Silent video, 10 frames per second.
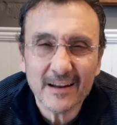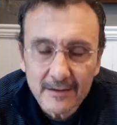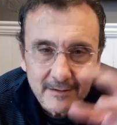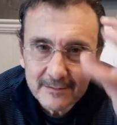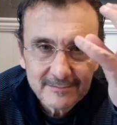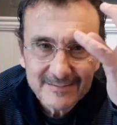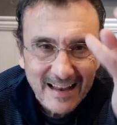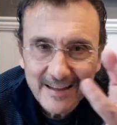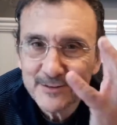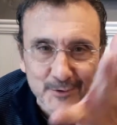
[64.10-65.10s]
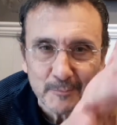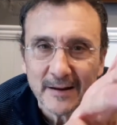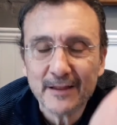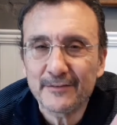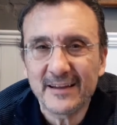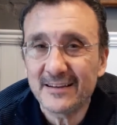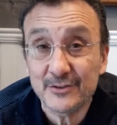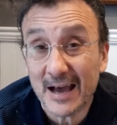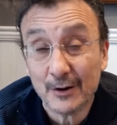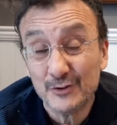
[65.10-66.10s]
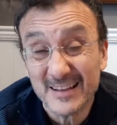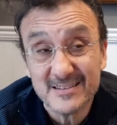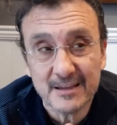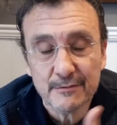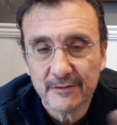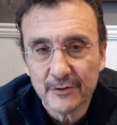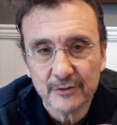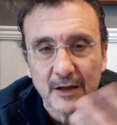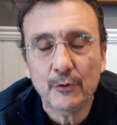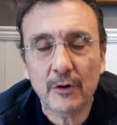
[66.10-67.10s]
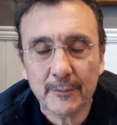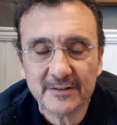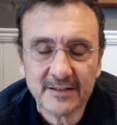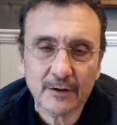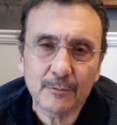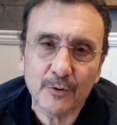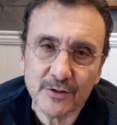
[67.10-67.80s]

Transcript: el talento para hacer eso, algo tan sencillo y tan universal como